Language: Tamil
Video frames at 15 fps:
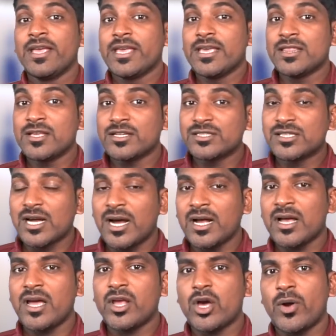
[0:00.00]
இந்த
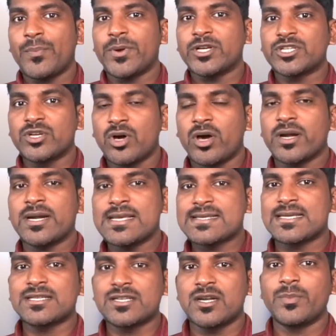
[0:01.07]
ஷாங்காய் ஆப்ரேஷன்
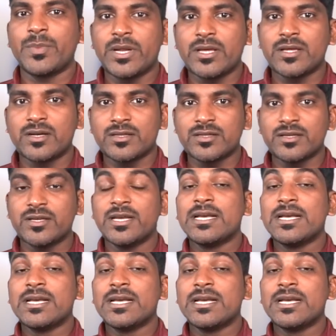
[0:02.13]
ஆர்கனைசேஷன் அப்படிங்கிறது